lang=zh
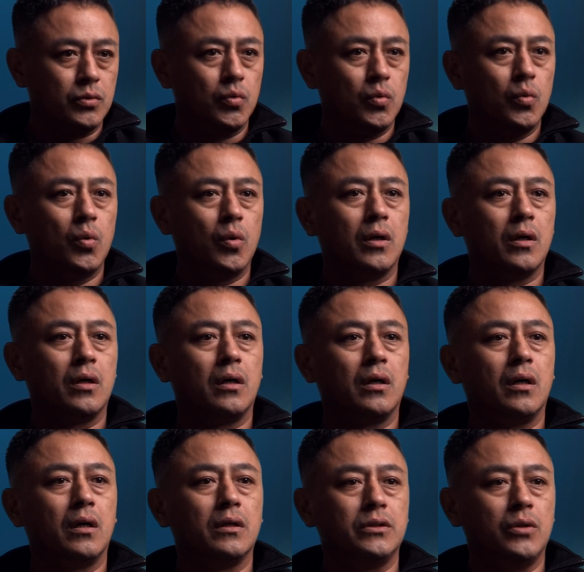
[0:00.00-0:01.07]
如
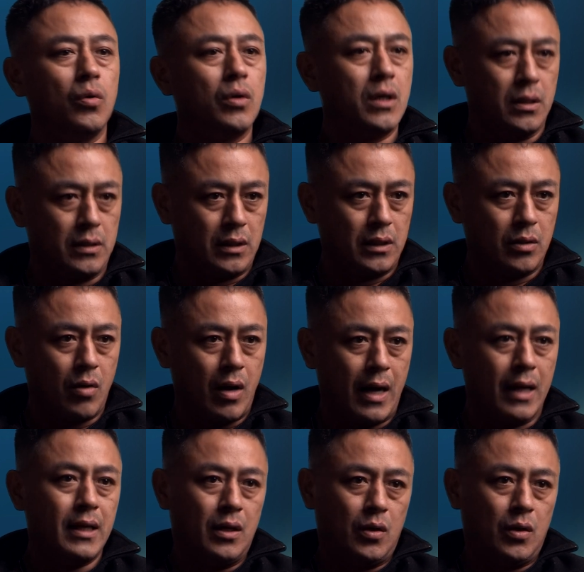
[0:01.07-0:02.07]
果有可能的话，